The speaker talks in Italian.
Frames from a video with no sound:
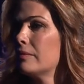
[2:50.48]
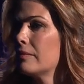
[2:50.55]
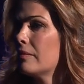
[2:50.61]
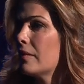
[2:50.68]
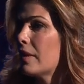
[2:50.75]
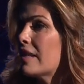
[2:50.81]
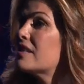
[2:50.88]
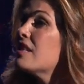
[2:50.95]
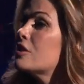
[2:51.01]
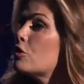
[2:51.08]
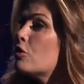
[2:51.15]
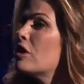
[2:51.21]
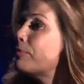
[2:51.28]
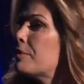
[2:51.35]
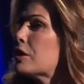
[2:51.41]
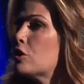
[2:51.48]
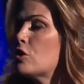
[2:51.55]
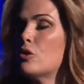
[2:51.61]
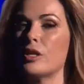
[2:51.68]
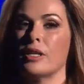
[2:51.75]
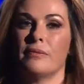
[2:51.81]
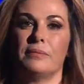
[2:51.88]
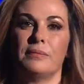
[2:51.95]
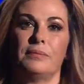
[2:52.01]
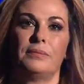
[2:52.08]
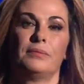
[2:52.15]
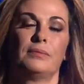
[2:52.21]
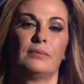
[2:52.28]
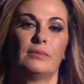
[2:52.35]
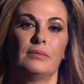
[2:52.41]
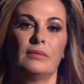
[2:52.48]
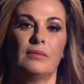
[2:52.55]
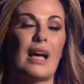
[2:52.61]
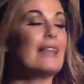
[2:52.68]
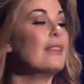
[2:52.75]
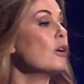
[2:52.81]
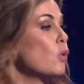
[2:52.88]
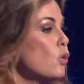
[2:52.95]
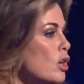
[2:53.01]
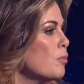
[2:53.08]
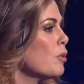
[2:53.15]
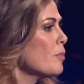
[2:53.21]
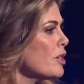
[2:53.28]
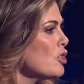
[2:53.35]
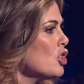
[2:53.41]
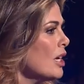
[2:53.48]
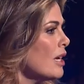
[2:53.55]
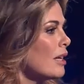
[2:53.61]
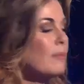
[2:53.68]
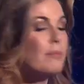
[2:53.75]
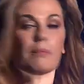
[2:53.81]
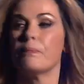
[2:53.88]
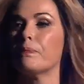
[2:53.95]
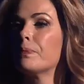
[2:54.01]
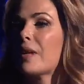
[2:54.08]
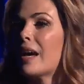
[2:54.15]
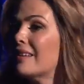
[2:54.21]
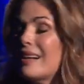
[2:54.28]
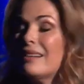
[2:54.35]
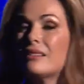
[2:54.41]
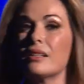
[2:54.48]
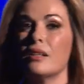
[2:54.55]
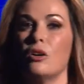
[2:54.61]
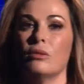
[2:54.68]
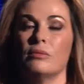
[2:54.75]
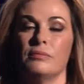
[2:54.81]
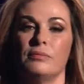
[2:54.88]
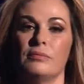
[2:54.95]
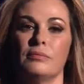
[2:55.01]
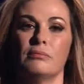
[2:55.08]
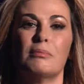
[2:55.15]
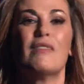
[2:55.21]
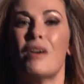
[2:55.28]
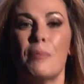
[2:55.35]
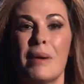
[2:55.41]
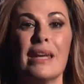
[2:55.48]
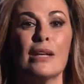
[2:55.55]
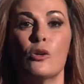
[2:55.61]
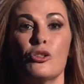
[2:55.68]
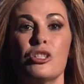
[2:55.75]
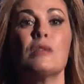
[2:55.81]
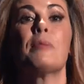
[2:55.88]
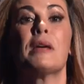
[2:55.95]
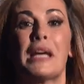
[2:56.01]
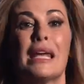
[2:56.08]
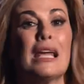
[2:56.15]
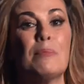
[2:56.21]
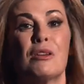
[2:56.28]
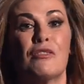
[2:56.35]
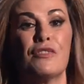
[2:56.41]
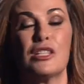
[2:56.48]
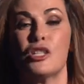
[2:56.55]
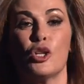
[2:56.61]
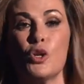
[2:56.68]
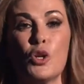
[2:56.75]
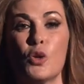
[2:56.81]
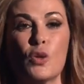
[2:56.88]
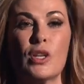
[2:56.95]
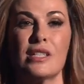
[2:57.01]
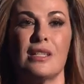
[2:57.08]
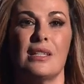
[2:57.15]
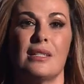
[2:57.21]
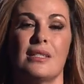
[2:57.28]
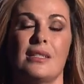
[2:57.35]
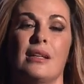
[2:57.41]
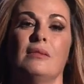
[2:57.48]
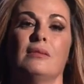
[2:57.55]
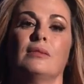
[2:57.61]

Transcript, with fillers: Esistono le persone. Ad alcuni puoi piacere, ad altre no. Ma va bene così perché la perfezione non esiste.